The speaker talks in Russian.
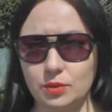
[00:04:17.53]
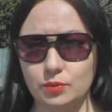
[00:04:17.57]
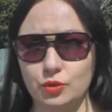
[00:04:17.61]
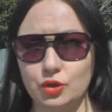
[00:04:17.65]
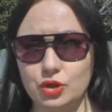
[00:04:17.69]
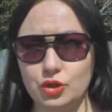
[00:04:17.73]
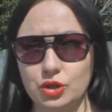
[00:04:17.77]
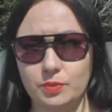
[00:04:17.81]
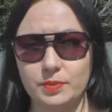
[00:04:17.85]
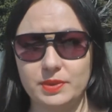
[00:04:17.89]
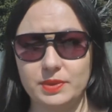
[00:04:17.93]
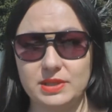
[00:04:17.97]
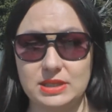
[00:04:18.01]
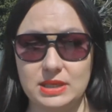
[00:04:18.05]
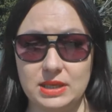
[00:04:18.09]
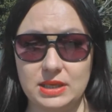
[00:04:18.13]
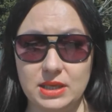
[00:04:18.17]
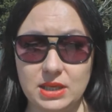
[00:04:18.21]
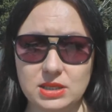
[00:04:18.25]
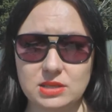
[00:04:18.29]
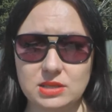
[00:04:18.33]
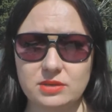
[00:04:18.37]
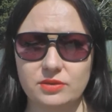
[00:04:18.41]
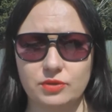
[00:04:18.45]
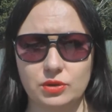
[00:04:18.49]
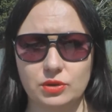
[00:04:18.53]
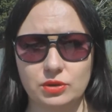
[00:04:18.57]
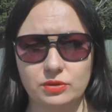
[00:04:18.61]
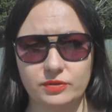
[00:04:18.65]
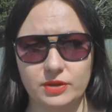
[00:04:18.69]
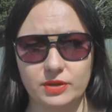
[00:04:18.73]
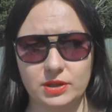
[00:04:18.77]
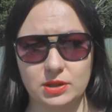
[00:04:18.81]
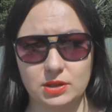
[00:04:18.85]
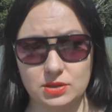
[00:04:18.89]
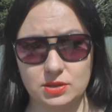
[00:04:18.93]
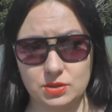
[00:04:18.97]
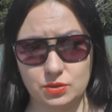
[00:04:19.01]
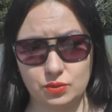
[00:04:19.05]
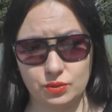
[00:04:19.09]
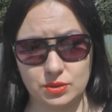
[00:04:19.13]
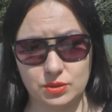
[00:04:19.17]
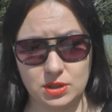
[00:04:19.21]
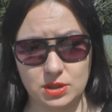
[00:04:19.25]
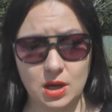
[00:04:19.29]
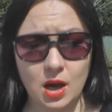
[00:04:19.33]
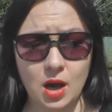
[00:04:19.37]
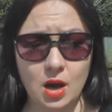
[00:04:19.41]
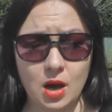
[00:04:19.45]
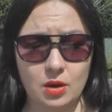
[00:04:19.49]
можно поселить вот в этой
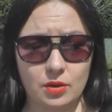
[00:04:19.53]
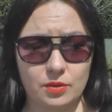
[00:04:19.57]
студии.